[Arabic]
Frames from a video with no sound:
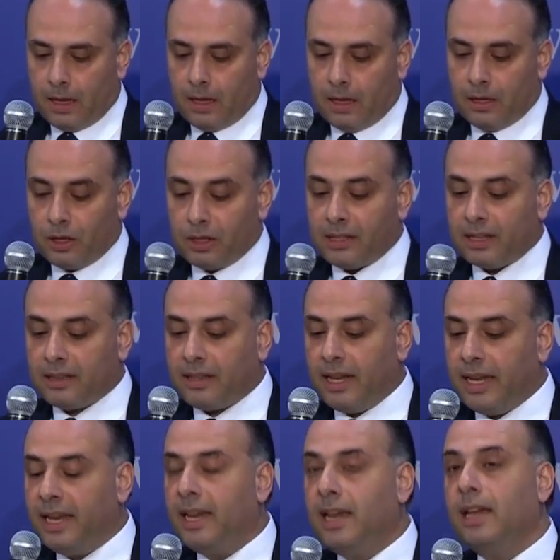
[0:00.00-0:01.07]
النقطة
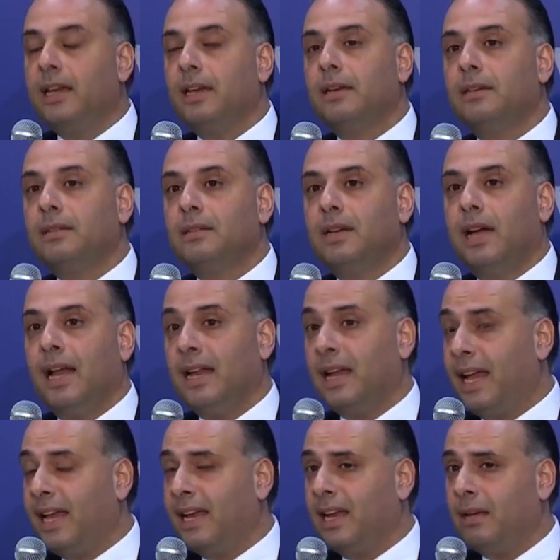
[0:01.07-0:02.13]
الثانية هل
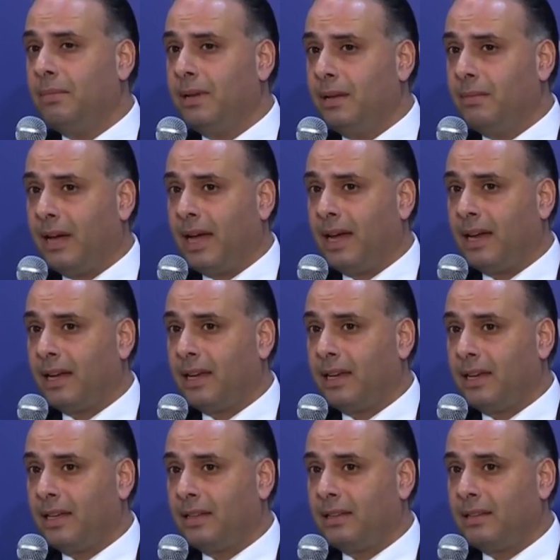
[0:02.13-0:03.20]
نحن
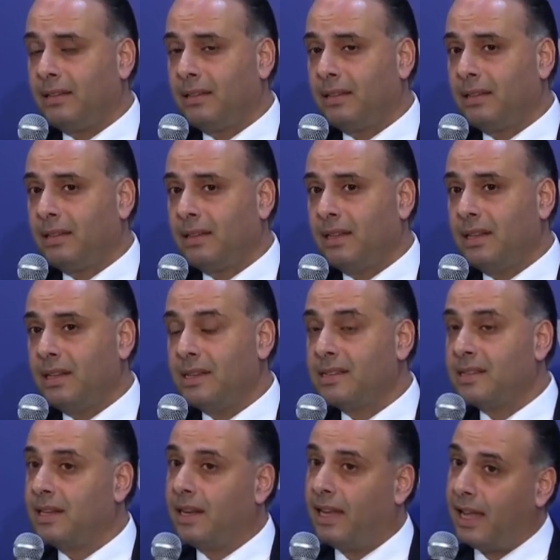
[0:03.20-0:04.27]
بمعركة
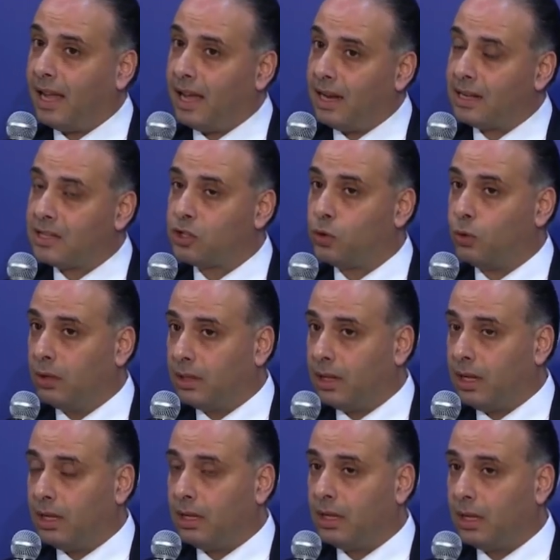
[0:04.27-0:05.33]
الاستيلاء على
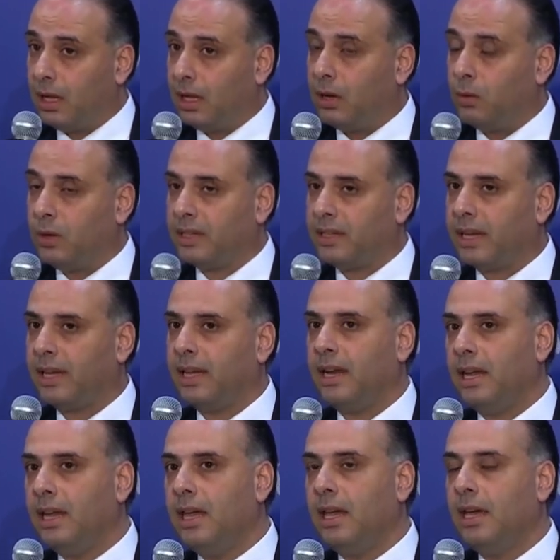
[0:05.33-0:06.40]
السلطة كقوة
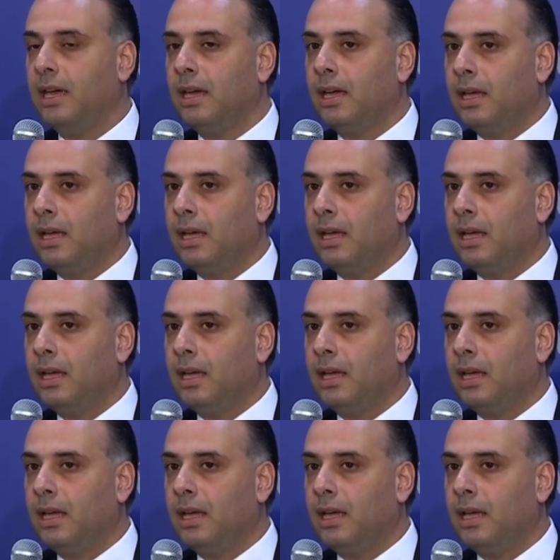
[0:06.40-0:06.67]
تغييرية